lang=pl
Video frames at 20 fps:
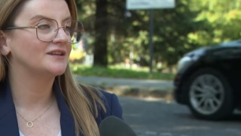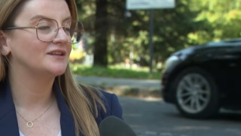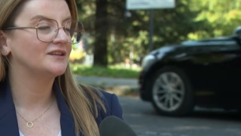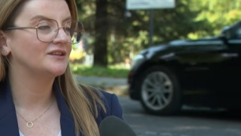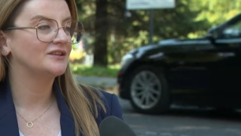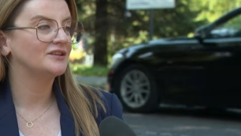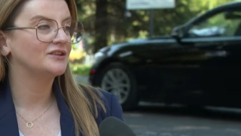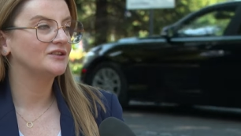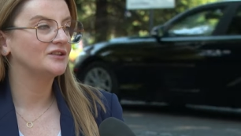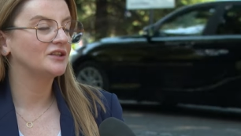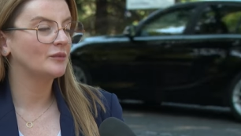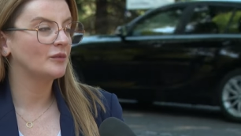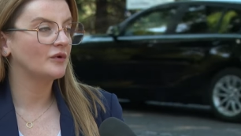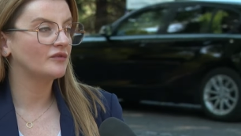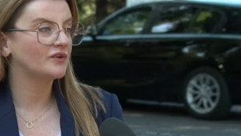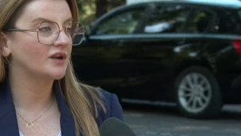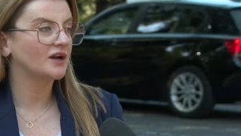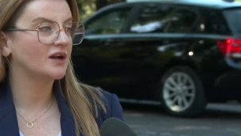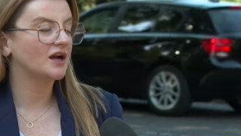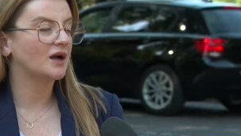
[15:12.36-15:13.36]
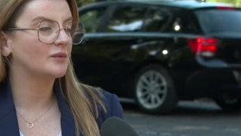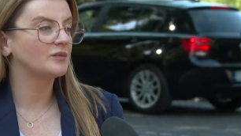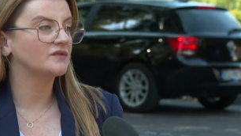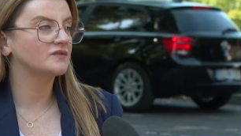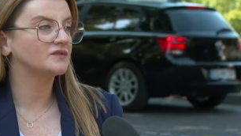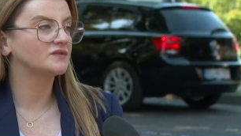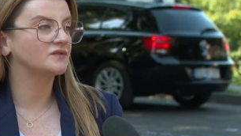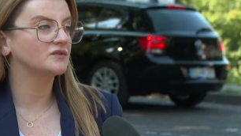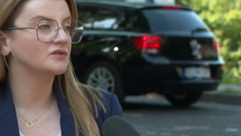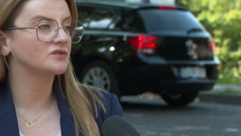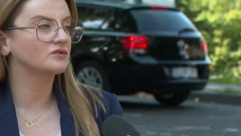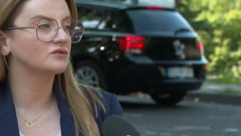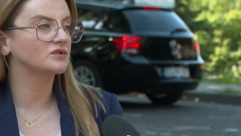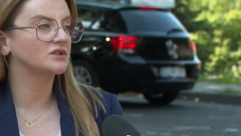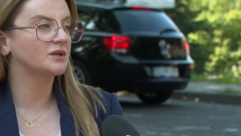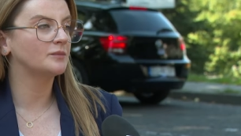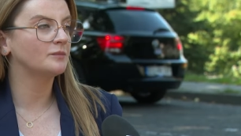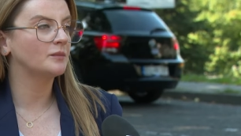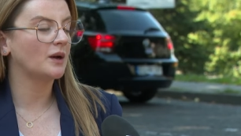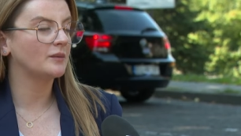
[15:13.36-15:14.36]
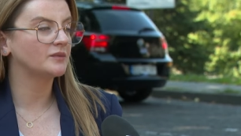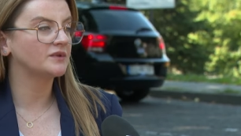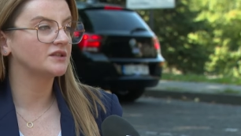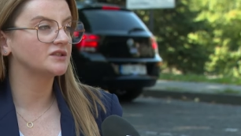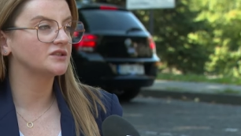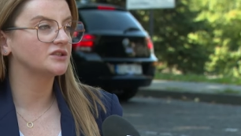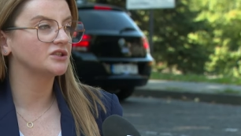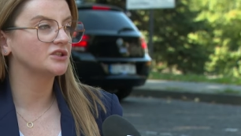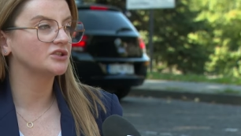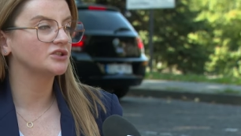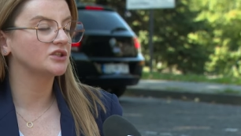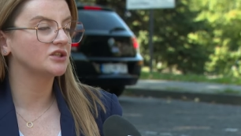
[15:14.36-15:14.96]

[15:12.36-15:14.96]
i niemowlakami. W związku z tym tym mam nadzieję,